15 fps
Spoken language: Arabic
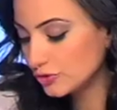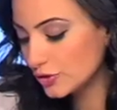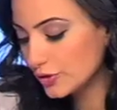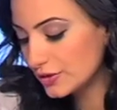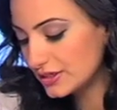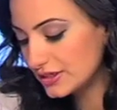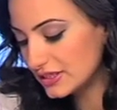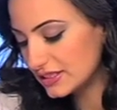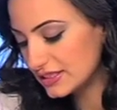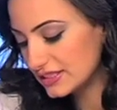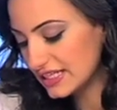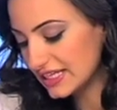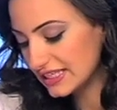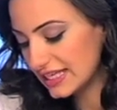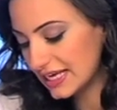طب دكتور
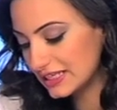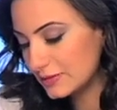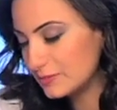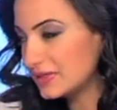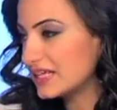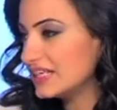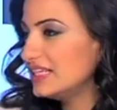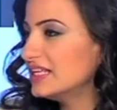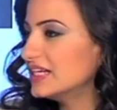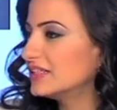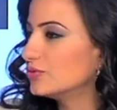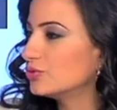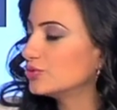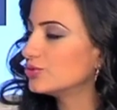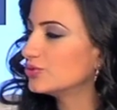نحكي عن
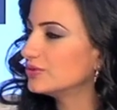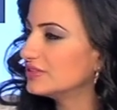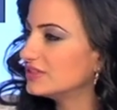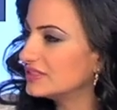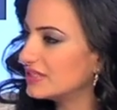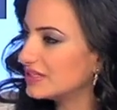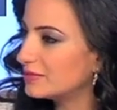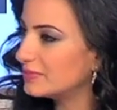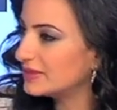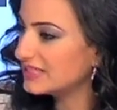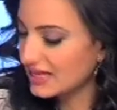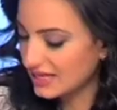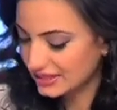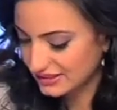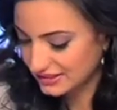امكانيه وجود
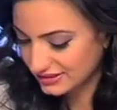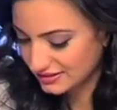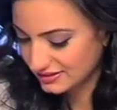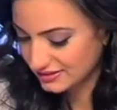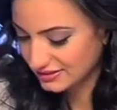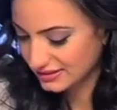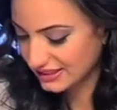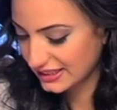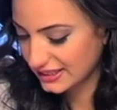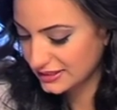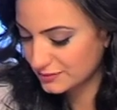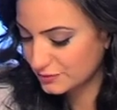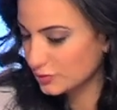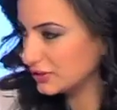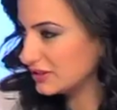بدائل
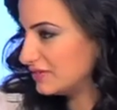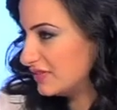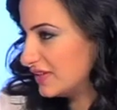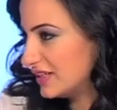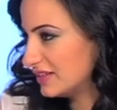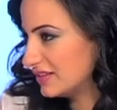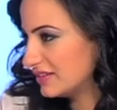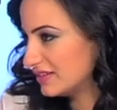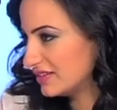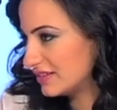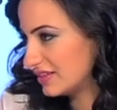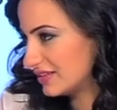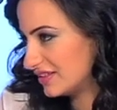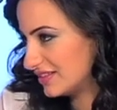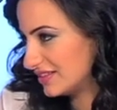غير مكلفه
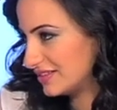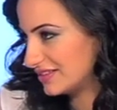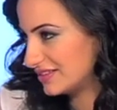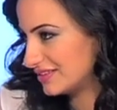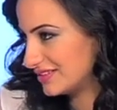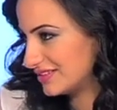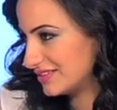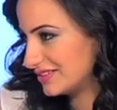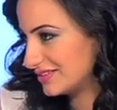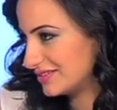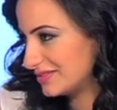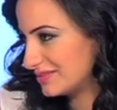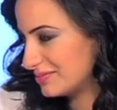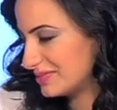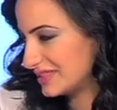
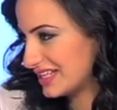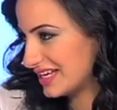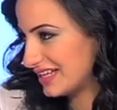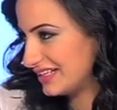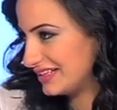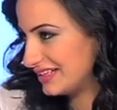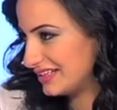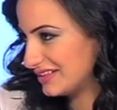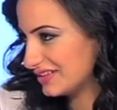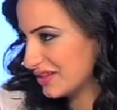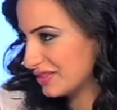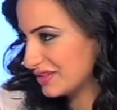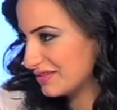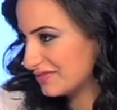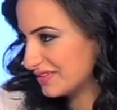آه، بدائل
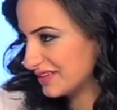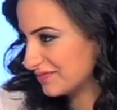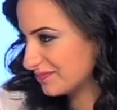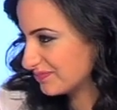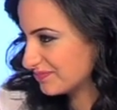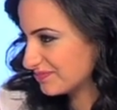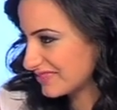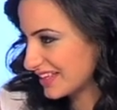نظيفه